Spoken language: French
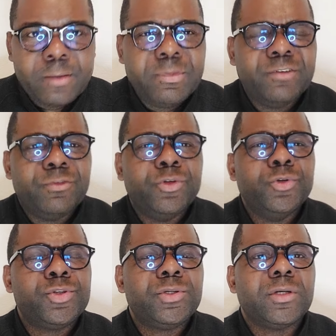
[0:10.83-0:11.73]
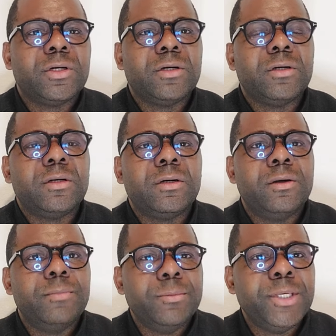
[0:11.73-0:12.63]
Bienvenue sur euh,
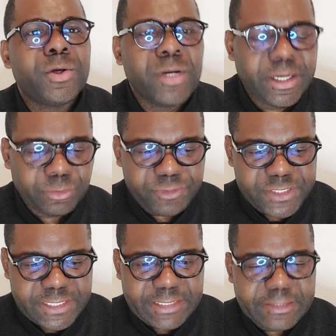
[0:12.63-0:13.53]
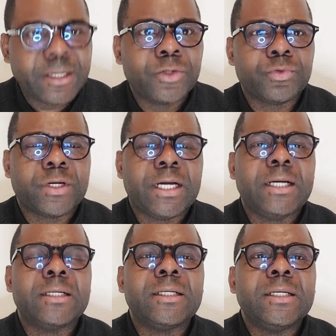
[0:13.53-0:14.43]
euh, Memi officiel. En tout
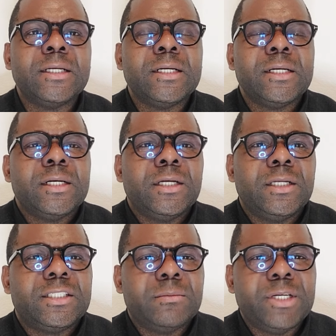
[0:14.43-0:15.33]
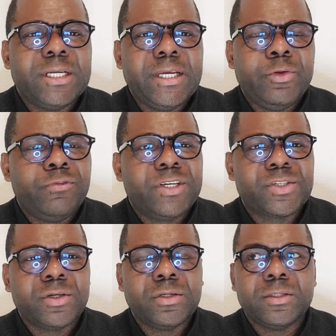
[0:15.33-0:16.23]
cas, j'aimerais de
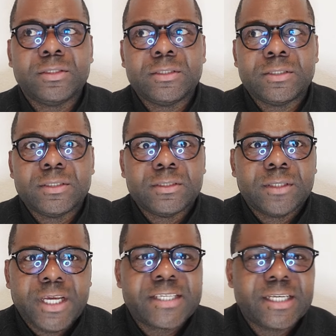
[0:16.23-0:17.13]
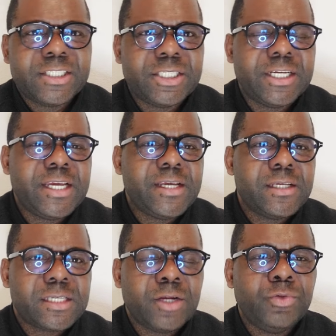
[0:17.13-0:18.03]
façon exagérée
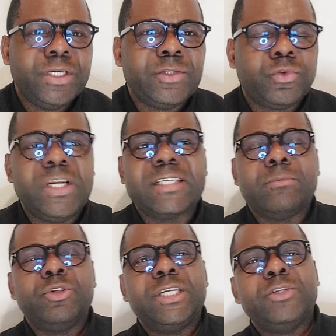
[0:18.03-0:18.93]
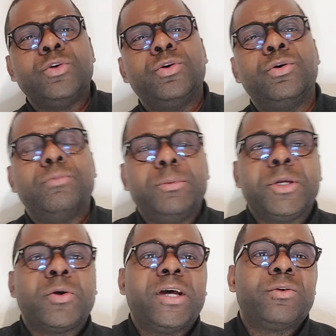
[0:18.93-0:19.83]
saluer tous les abonnés de
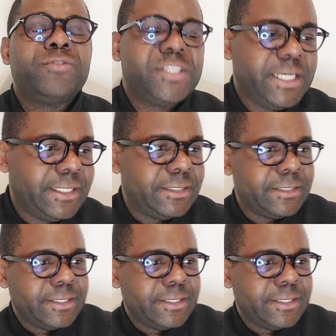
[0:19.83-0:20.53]
Memi Collard officiel.